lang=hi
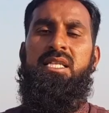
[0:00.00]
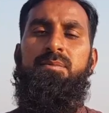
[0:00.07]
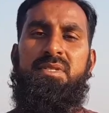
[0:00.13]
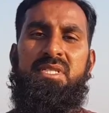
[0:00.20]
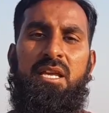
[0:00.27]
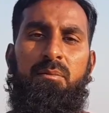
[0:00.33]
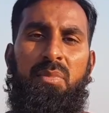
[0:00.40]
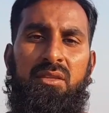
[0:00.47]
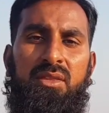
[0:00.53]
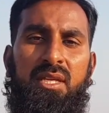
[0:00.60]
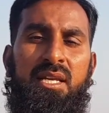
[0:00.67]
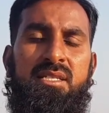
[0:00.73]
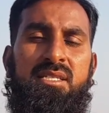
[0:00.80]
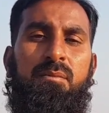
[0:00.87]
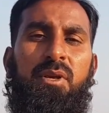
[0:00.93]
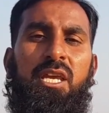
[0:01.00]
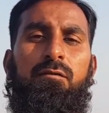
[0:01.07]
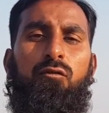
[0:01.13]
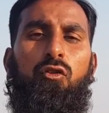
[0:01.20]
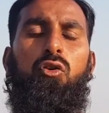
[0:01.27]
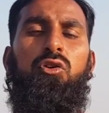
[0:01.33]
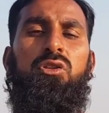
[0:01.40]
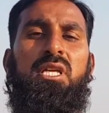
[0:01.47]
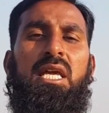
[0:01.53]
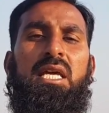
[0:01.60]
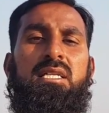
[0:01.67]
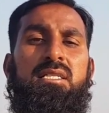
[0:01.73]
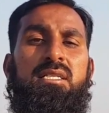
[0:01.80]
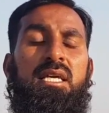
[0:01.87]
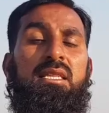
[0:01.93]
सबसे बेहतरीन ज़मीन वो होती
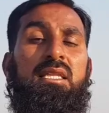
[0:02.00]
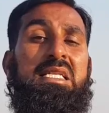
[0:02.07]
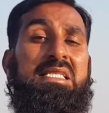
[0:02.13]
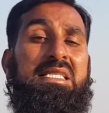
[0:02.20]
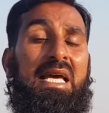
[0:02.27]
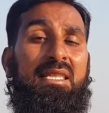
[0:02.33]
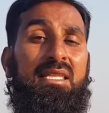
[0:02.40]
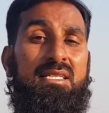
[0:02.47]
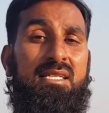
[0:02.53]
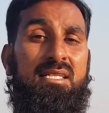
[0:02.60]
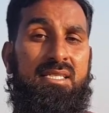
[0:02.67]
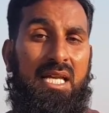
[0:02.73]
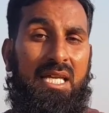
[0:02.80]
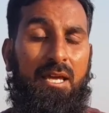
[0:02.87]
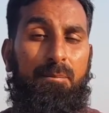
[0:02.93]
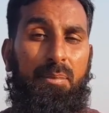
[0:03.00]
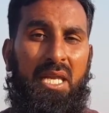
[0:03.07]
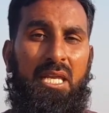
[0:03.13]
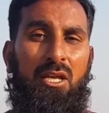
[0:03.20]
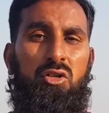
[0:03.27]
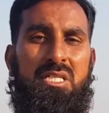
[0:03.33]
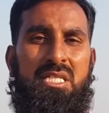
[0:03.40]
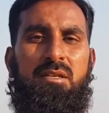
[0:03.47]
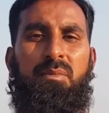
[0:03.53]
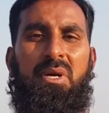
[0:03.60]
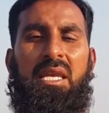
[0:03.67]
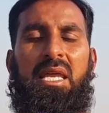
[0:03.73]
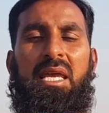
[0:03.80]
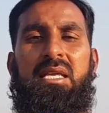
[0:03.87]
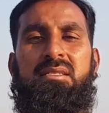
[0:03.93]
है जिसके अंदर ज़्यादा से ज़्यादा पानी को जज़ब
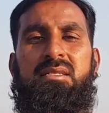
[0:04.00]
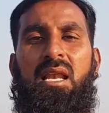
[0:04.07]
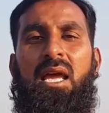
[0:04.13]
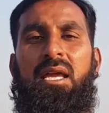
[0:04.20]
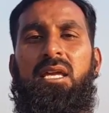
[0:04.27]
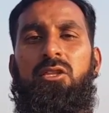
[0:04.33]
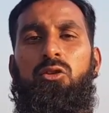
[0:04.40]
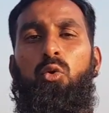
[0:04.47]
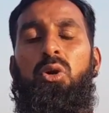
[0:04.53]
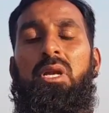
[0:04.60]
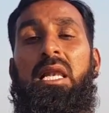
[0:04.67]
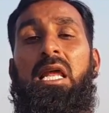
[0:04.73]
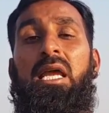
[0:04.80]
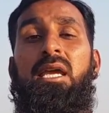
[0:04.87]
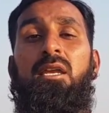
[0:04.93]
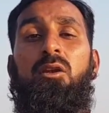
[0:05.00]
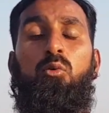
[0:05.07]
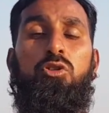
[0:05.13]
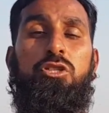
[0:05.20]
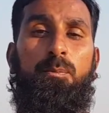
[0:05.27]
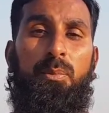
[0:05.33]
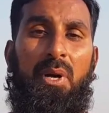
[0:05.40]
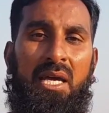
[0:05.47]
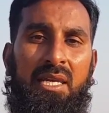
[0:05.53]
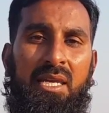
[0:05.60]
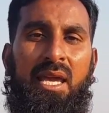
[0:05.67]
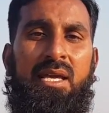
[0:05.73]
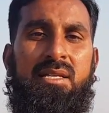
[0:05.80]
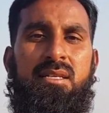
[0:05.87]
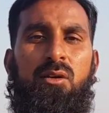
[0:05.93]
करने की सलाहियत हो लेकिन कुछ पानी
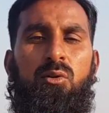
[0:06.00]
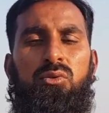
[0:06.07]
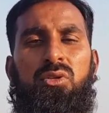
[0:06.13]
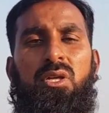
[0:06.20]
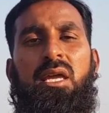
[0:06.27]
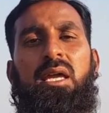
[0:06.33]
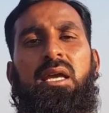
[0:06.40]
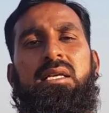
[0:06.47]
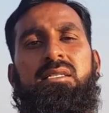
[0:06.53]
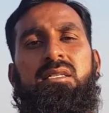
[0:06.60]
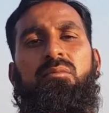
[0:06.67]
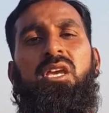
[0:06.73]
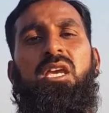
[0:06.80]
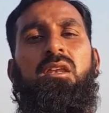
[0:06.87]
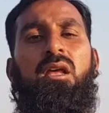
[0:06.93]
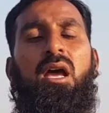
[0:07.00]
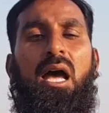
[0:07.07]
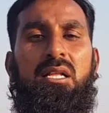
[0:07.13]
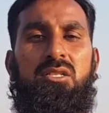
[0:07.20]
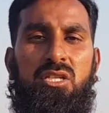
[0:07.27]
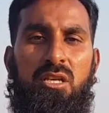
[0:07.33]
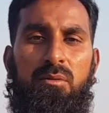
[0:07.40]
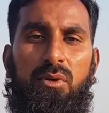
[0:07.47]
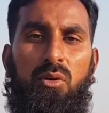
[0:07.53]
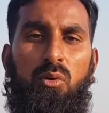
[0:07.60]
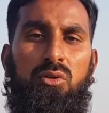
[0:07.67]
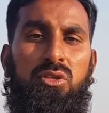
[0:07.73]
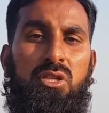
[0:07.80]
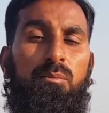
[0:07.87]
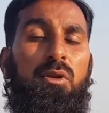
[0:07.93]
ऐसे होते हैं कि ज़मीन अच्छी भी
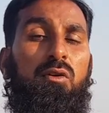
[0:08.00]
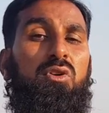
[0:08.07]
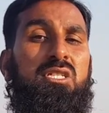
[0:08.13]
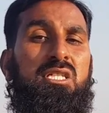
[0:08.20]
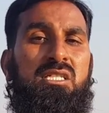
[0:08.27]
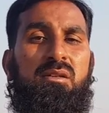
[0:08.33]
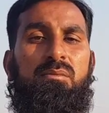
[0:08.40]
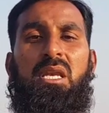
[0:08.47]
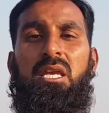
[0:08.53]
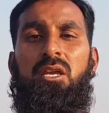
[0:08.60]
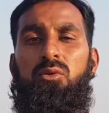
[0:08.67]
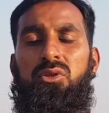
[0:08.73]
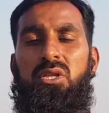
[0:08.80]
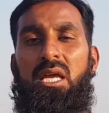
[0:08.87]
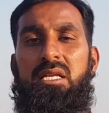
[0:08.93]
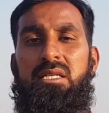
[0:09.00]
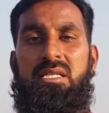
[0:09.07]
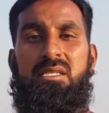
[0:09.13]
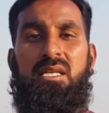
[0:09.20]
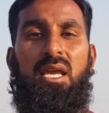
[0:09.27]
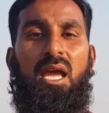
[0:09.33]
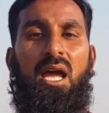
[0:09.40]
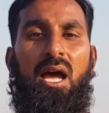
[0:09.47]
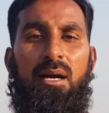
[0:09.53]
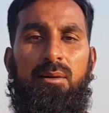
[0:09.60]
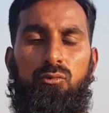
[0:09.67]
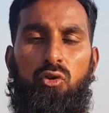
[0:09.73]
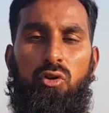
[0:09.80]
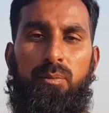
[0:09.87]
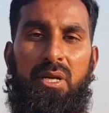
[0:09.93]
हो तभी वो जज़ब नहीं होते हैं जैसे कि
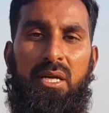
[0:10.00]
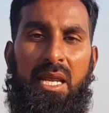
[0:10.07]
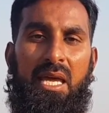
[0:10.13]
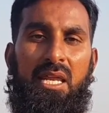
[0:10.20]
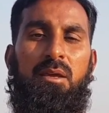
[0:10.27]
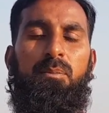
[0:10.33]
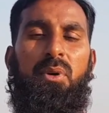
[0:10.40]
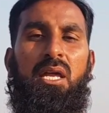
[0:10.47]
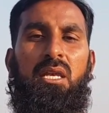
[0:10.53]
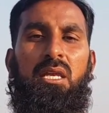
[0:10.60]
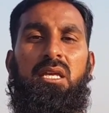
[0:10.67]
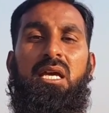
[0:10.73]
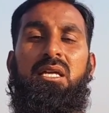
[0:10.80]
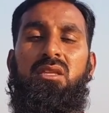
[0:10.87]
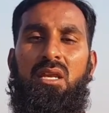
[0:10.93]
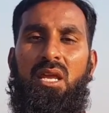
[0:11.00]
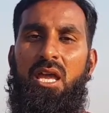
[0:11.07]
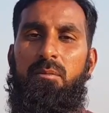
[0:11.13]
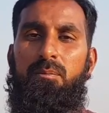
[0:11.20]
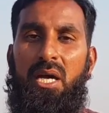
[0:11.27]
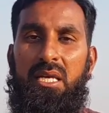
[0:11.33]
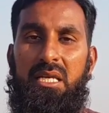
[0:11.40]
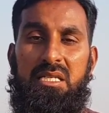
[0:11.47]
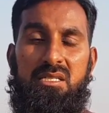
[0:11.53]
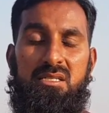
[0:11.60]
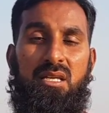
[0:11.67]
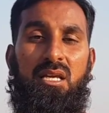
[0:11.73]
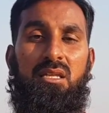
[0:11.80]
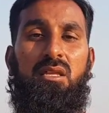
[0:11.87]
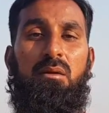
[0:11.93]
आमतौर पर नहरी पानी या दरियाई पानी
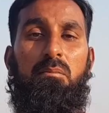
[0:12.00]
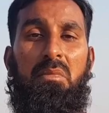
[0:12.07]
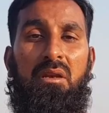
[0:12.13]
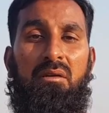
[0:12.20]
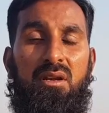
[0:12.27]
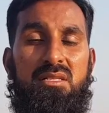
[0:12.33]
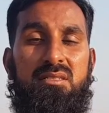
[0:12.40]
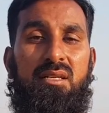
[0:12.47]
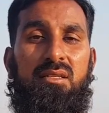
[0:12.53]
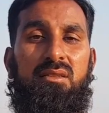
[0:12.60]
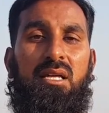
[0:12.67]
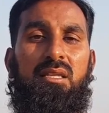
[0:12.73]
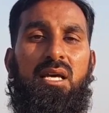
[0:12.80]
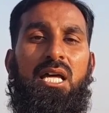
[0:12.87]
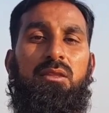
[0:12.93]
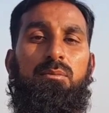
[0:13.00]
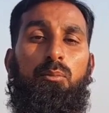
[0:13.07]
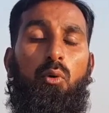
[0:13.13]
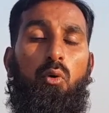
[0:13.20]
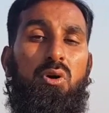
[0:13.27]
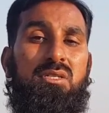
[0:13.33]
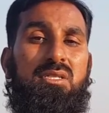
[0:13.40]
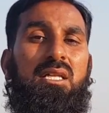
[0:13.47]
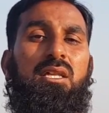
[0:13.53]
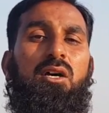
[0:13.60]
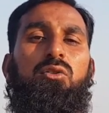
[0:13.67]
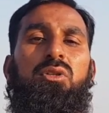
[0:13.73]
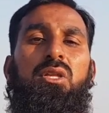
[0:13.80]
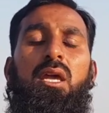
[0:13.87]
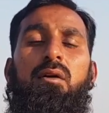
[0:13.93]
जिसके अंदर मिन मिनरल्स की तादाद बहुत ज़्यादा
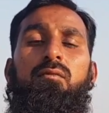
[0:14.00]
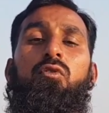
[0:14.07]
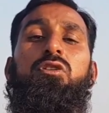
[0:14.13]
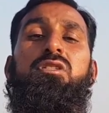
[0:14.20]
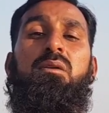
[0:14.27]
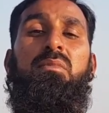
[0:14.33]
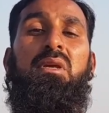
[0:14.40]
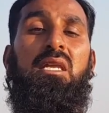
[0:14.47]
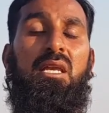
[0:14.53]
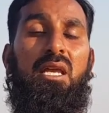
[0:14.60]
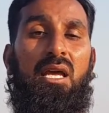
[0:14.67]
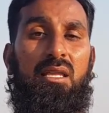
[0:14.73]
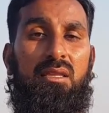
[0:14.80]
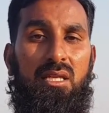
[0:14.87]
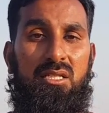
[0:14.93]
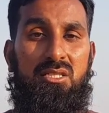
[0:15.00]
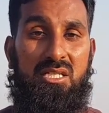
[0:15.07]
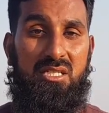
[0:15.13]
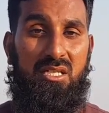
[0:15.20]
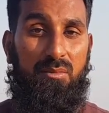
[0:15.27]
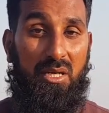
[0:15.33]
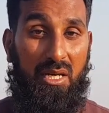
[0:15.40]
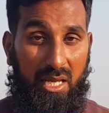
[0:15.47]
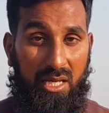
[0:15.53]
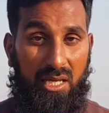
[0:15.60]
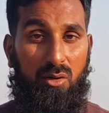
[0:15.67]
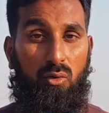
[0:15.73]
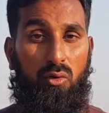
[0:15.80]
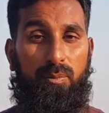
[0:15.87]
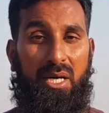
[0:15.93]
होती है वो ज़मीन के अंदर जज़ब
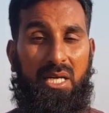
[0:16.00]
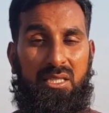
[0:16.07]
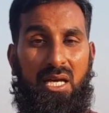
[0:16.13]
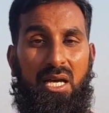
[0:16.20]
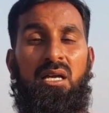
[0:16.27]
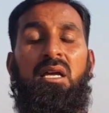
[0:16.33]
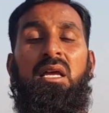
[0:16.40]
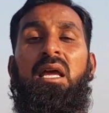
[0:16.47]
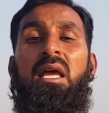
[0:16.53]
नहीं हो पाता